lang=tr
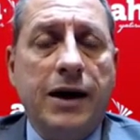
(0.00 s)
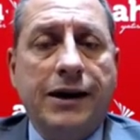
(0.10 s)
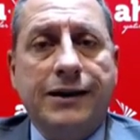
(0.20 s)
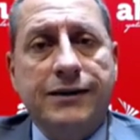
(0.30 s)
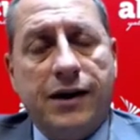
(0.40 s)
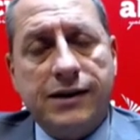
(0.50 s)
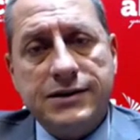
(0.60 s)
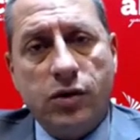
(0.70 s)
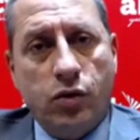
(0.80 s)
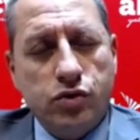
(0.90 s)
belki
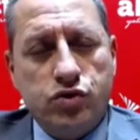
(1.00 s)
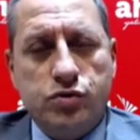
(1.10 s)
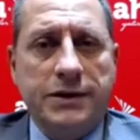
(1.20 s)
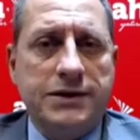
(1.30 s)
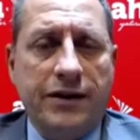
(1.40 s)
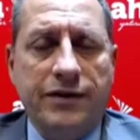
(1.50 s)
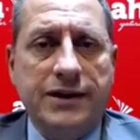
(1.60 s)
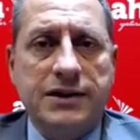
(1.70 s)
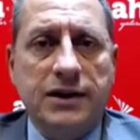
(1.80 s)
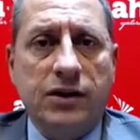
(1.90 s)
DAX'ta 13000
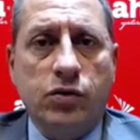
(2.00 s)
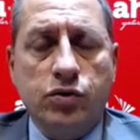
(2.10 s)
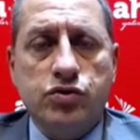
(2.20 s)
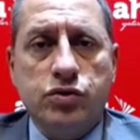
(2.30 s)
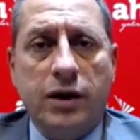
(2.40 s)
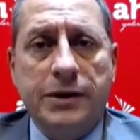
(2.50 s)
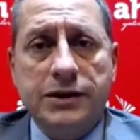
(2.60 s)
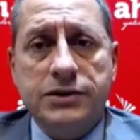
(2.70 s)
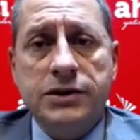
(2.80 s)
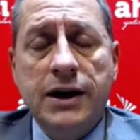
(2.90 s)
seviyesi
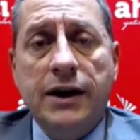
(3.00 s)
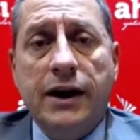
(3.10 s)
konuşulabilir.